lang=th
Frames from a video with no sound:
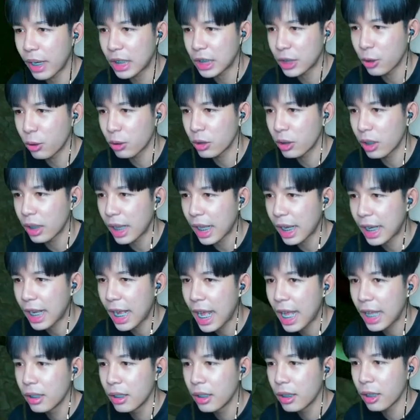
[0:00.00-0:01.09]
โจรก่อนละ
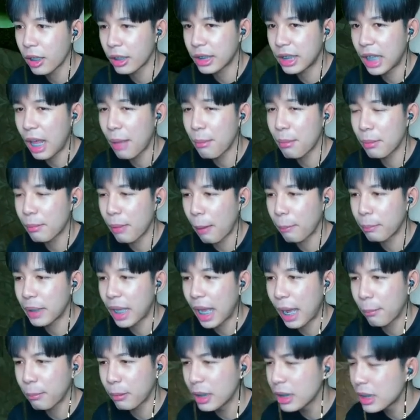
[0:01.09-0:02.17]
กันเราจะได้มีบัฟนะ
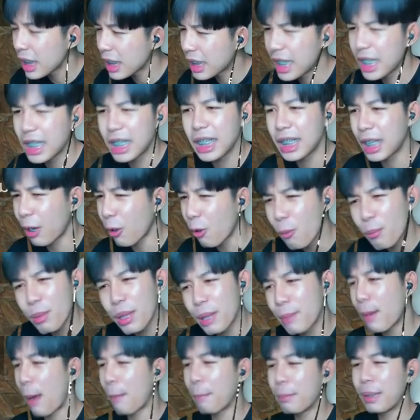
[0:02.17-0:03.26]
ครับ คือตะกี้นี้ถ้ากูมี
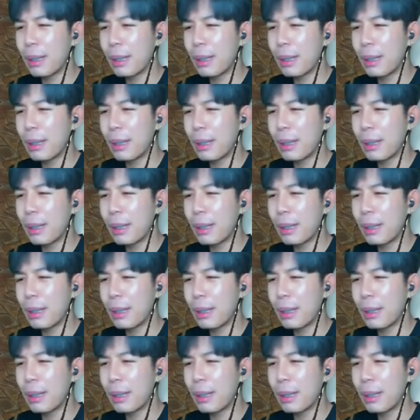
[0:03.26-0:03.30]
บัฟแะ